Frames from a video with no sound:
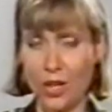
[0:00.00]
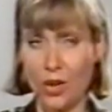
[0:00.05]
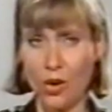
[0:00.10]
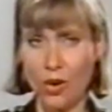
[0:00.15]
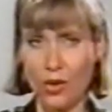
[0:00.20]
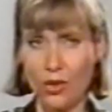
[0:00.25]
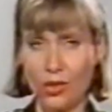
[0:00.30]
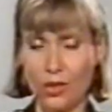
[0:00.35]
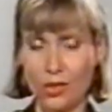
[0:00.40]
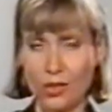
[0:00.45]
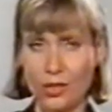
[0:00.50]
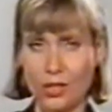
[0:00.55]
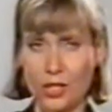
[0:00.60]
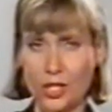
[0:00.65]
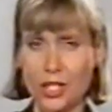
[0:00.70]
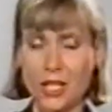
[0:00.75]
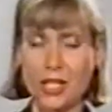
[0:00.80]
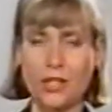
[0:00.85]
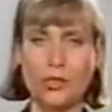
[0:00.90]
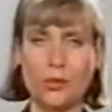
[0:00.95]
nach Hongkong
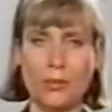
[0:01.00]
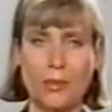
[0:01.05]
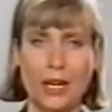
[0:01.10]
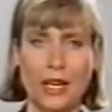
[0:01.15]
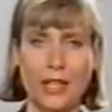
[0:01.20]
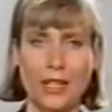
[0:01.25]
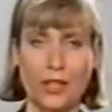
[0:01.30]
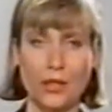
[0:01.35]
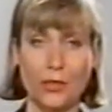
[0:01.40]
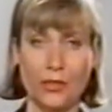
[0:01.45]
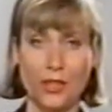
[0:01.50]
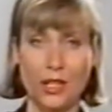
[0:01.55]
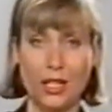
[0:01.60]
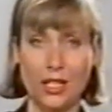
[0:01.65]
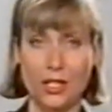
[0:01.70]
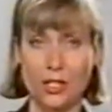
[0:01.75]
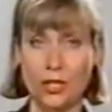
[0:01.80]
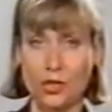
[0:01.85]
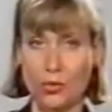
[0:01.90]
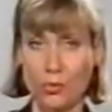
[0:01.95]
geschickt, um eine
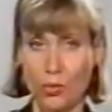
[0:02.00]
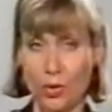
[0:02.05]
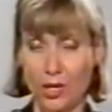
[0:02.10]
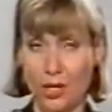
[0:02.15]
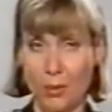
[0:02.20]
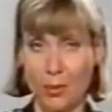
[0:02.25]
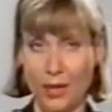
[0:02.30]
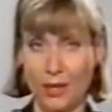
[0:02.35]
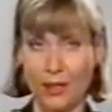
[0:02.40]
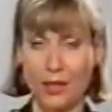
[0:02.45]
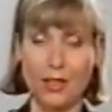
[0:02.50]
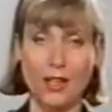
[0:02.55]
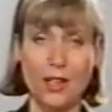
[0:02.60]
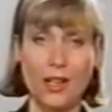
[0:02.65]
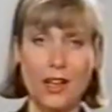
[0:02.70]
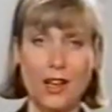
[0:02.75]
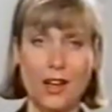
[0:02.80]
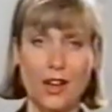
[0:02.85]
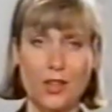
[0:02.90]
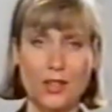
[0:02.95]
gefährliche Schmugglerbande
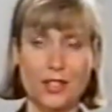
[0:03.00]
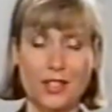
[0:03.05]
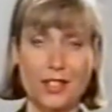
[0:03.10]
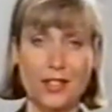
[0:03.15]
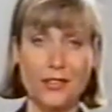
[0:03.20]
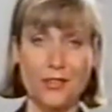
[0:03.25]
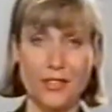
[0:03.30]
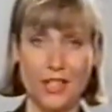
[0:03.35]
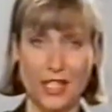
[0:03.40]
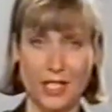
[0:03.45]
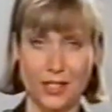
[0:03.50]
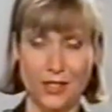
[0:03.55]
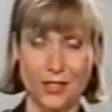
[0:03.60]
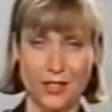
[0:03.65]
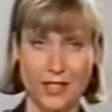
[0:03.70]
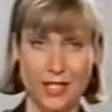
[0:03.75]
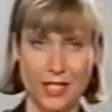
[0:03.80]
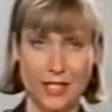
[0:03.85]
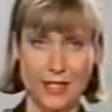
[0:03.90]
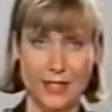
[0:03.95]
außer
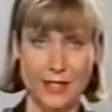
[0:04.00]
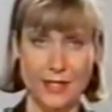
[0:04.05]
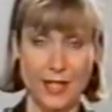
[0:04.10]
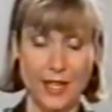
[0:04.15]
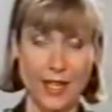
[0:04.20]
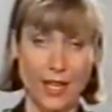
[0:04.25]
Gefecht zu setzen.